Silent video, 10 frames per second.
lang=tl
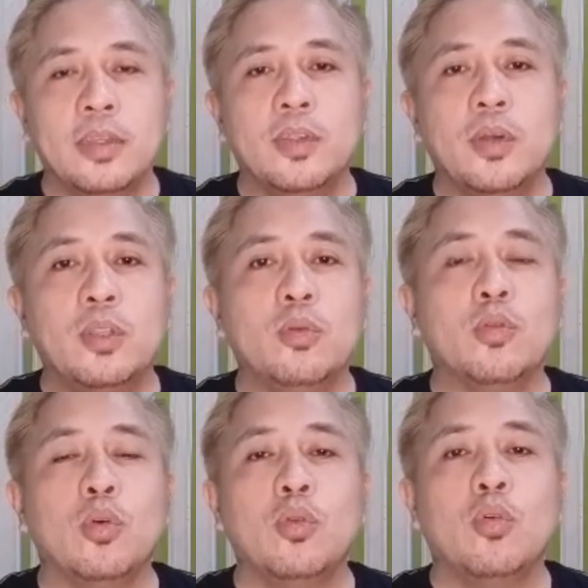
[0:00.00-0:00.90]
So
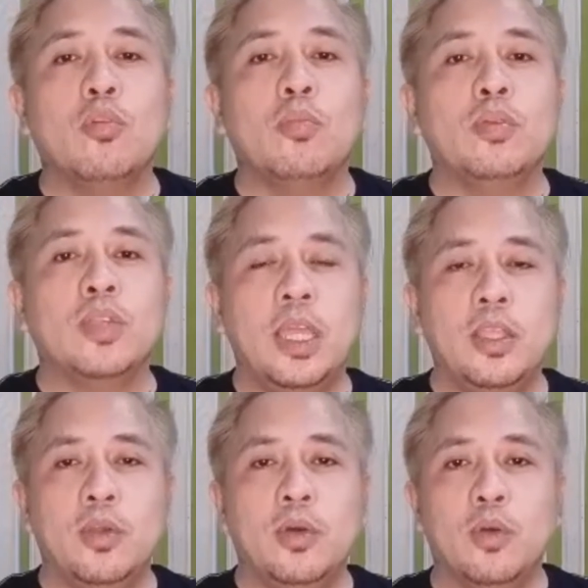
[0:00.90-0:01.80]
ituturo ko po sa
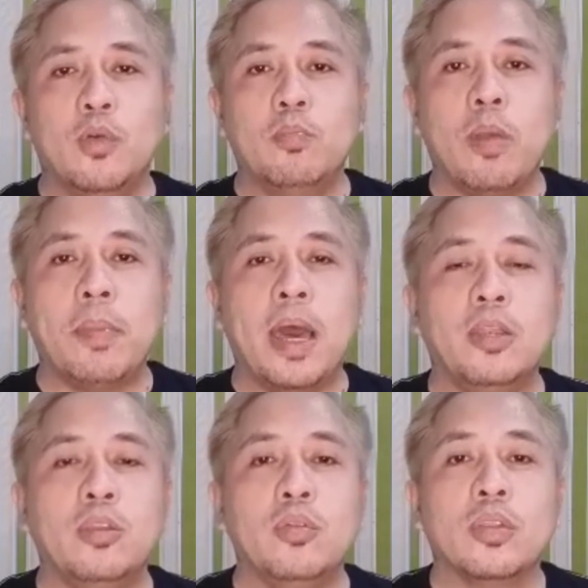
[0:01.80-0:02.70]
inyo kung paano
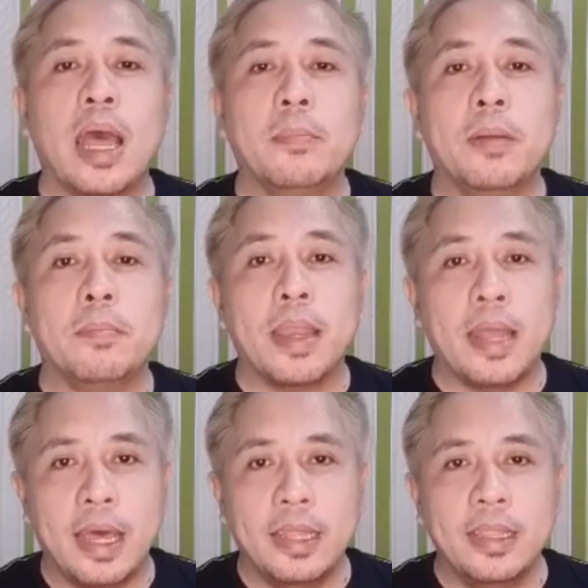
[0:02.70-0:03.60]
yung tamang
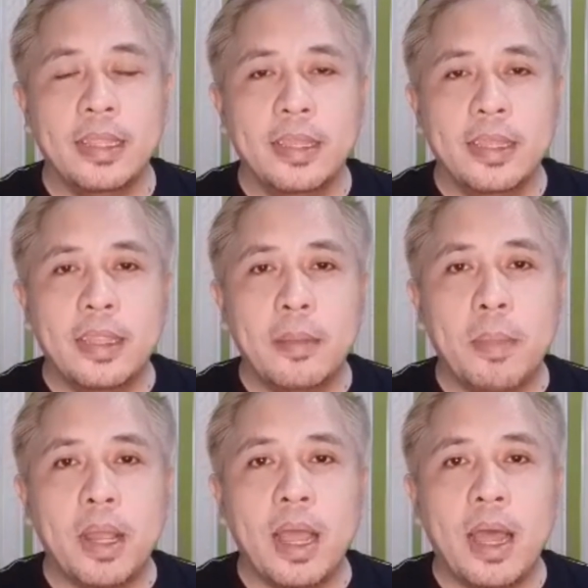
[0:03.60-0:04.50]
paraan ng
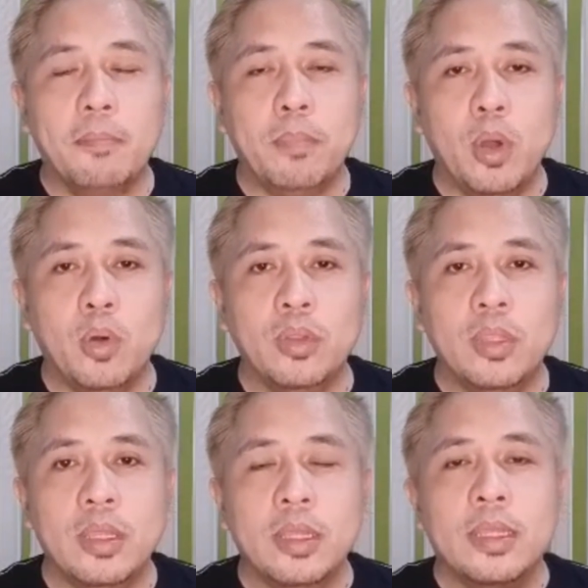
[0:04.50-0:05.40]
pag-upload
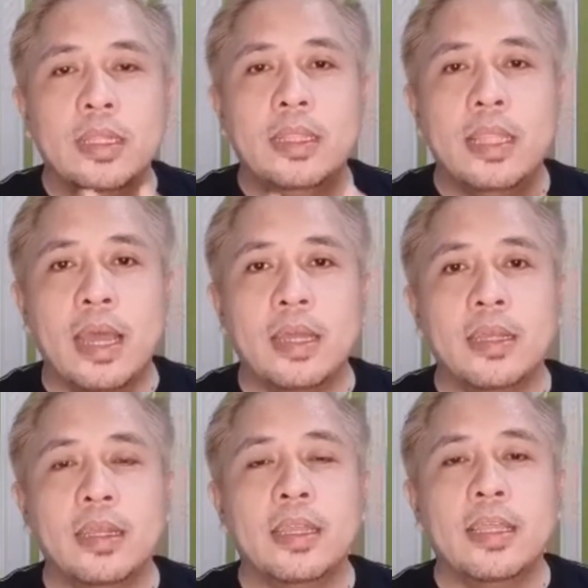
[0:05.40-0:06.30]
ng
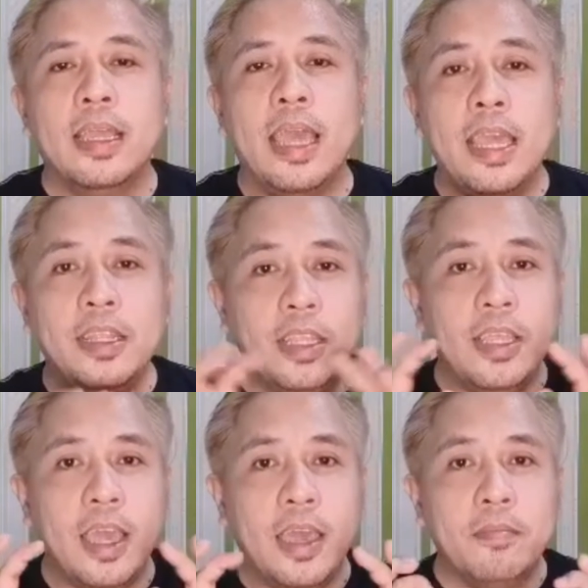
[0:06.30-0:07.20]

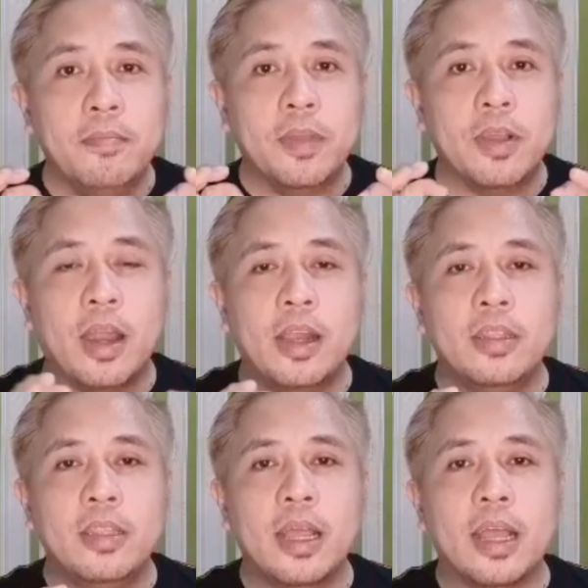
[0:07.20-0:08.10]
ATM card
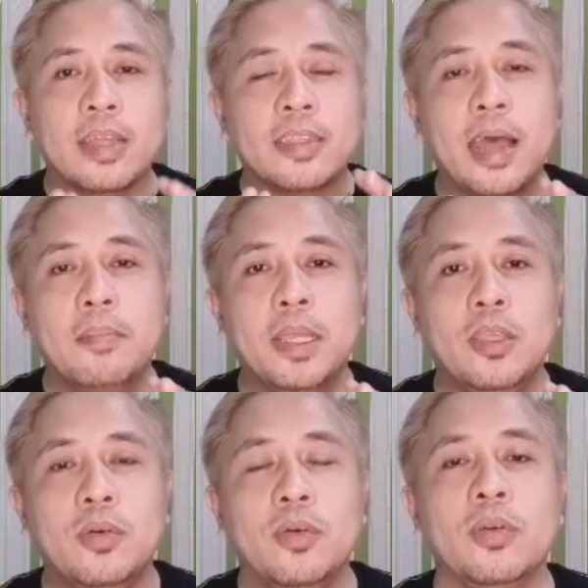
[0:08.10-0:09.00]
kasama
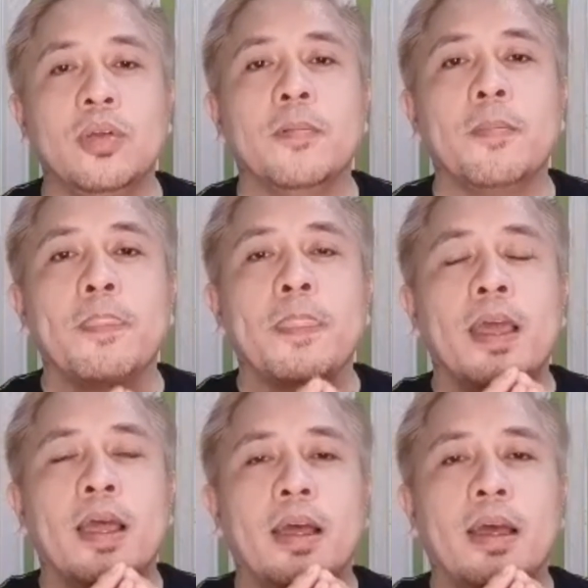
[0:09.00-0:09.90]
yung
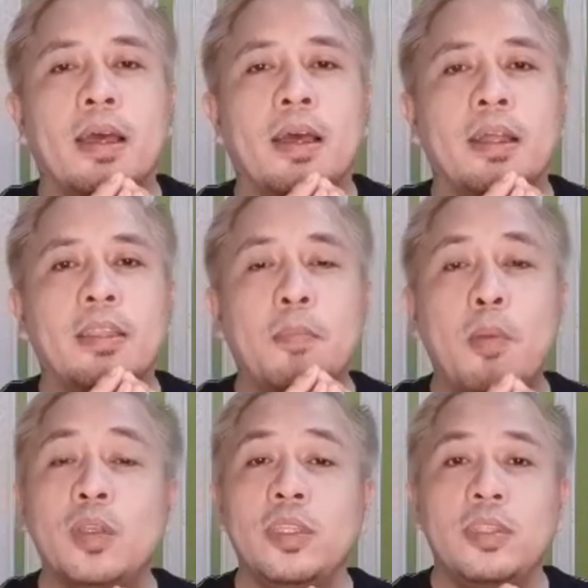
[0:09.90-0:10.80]
uh,
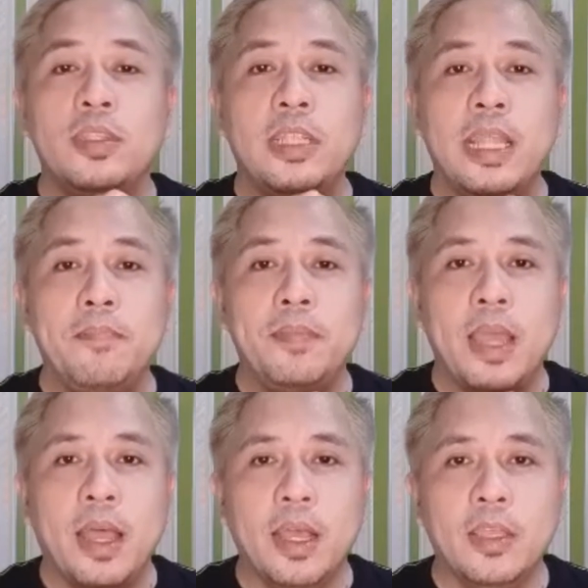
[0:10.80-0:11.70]
deposit slip
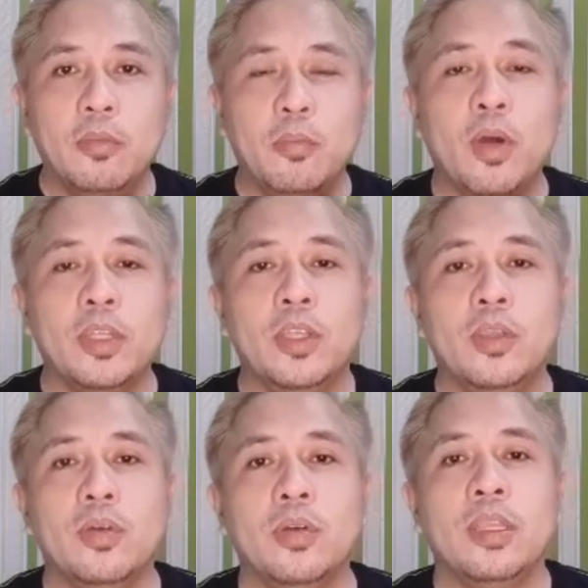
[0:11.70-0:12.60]
niya. Yun po kasi
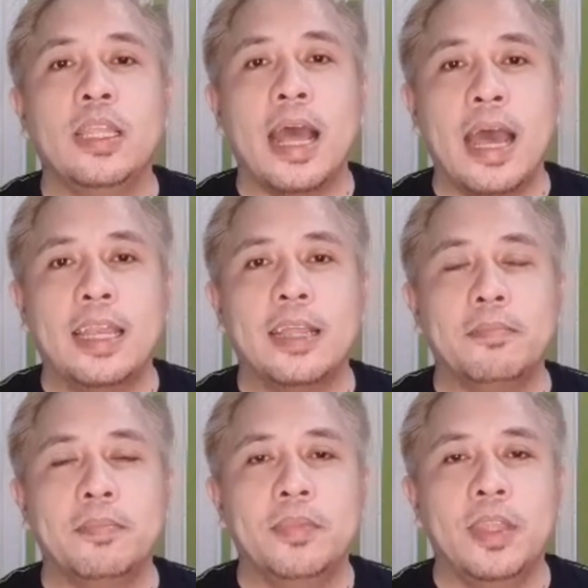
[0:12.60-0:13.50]
yung hinahanap
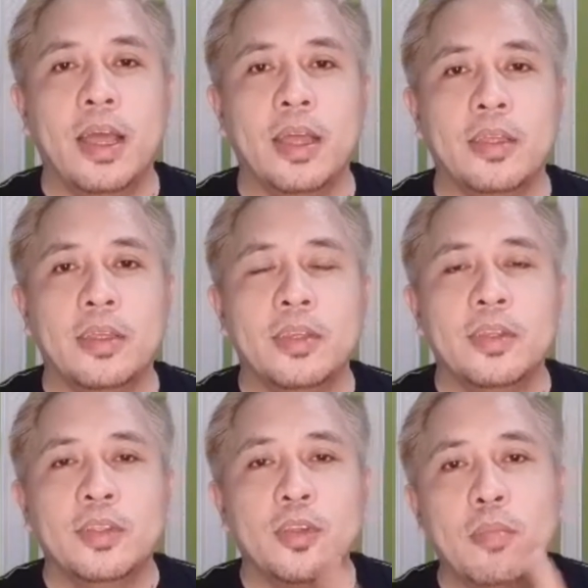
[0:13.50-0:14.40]
nila.
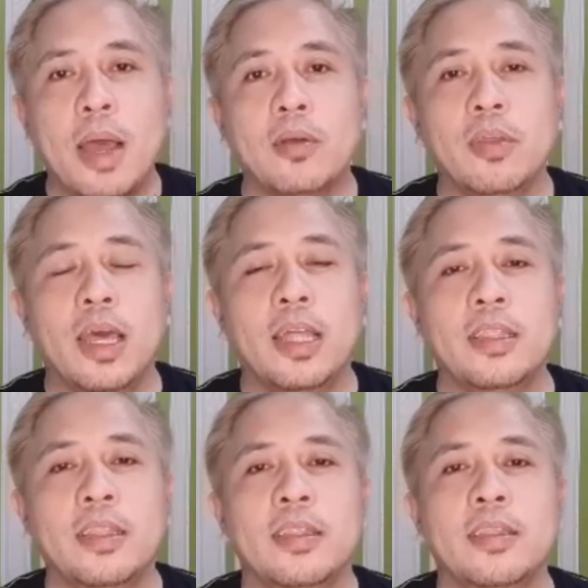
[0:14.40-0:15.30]
So bago yan,